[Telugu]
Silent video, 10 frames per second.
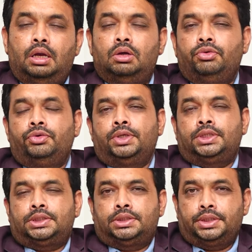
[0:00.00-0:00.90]
హలో
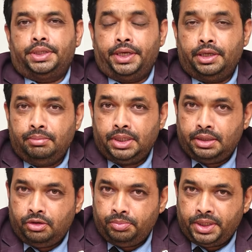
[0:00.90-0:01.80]
వీవర్స్ నేను మీ
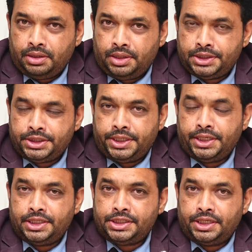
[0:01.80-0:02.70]
రవిప్రకాష్
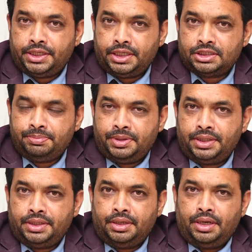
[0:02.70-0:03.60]
రియల్ ఎస్టేట్
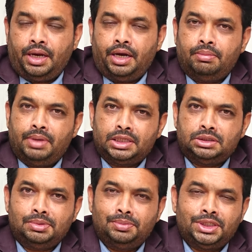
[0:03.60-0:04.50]
ఎక్స్పర్ట్ అండ్
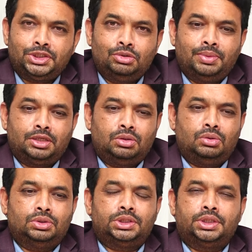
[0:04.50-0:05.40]
మ్యాక్సిమం అచీవ్మెంట్
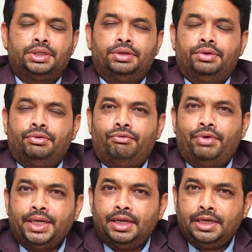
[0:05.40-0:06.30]
కోచ్
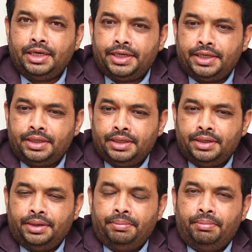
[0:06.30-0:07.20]
ఫైనల్లీ అండి
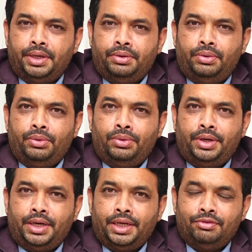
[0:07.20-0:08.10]
మెట్రో
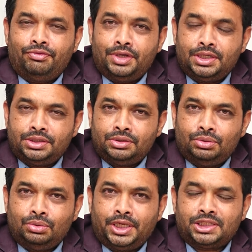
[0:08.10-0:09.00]
ట్రైన్ ఫేజ్
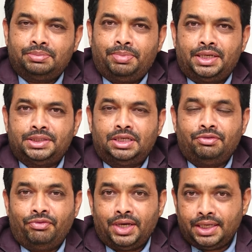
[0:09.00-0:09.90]
టూ ఎక్స్పాన్షన్
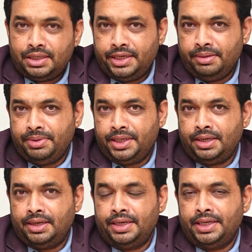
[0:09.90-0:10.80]
ఫైనల్
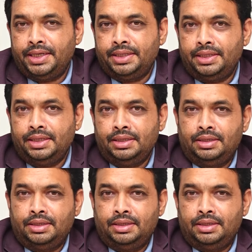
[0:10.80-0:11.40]
డిపిఆర్ రెడీ అయింది